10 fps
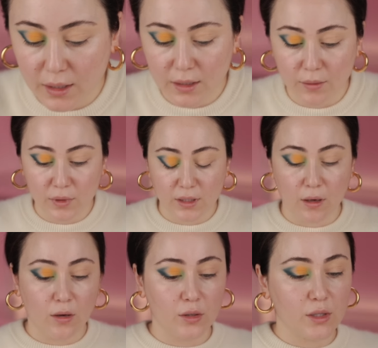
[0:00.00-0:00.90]
Nämlich
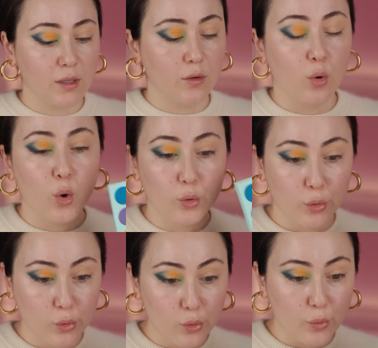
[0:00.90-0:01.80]
auch aus der
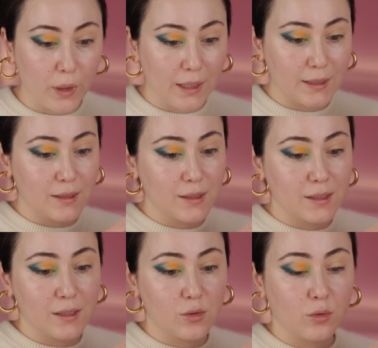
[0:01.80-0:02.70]
Honolulu Palette ist
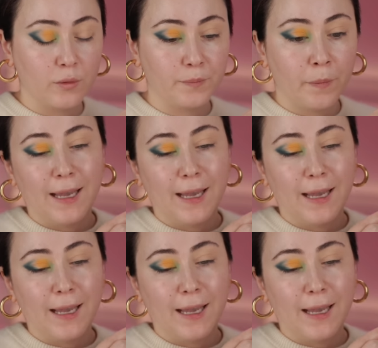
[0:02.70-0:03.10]
hier so ein